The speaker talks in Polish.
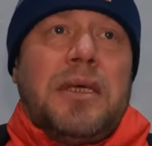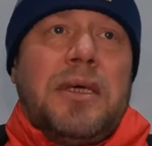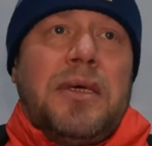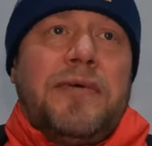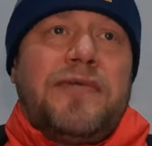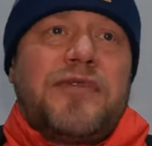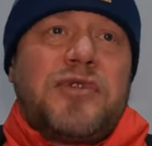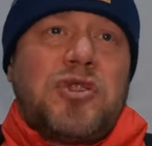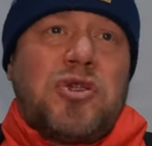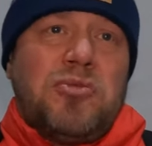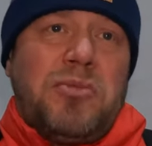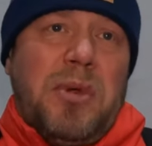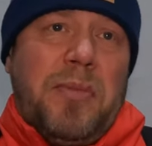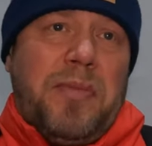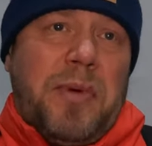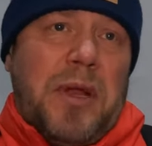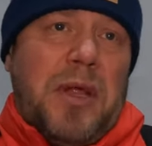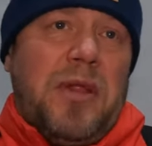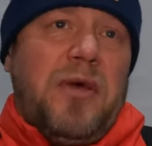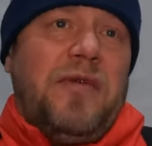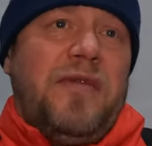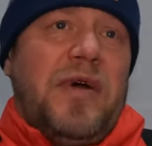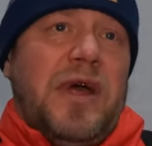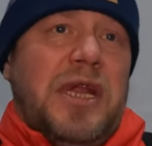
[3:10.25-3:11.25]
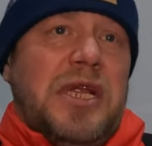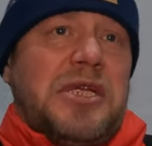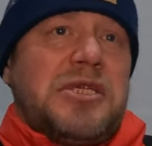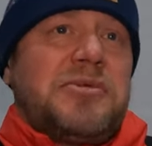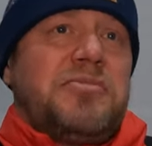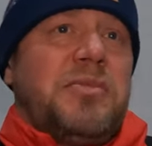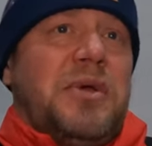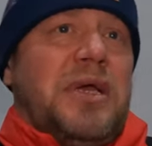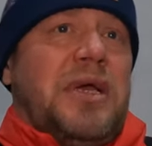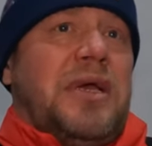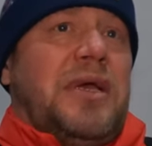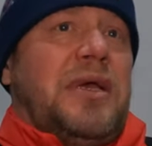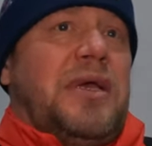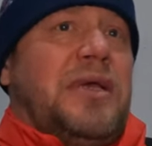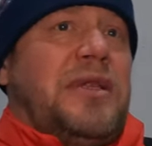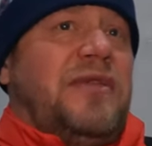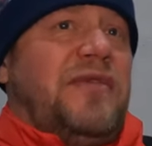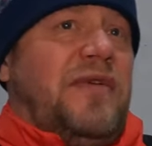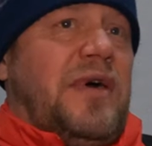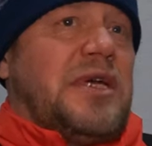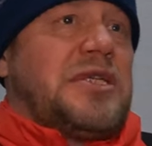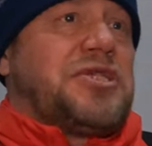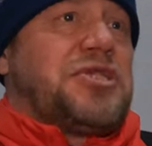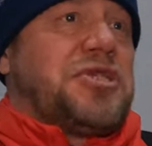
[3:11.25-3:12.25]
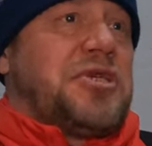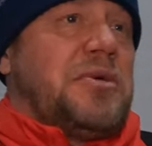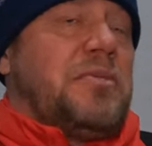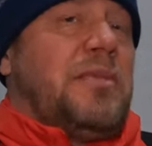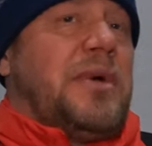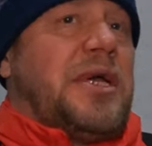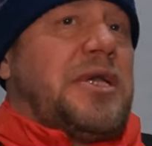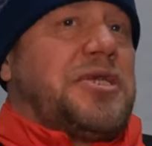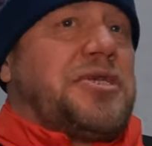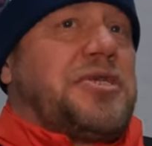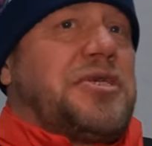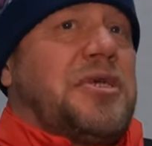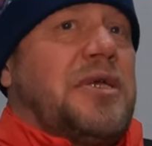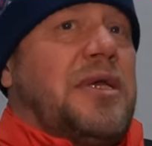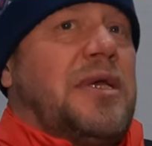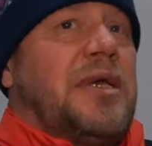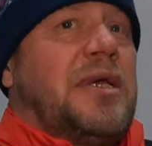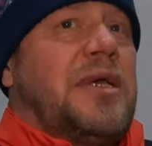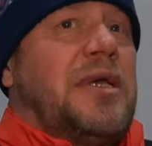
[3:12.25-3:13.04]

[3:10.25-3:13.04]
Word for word: W sumie planowaliśmy 2-3 mecze.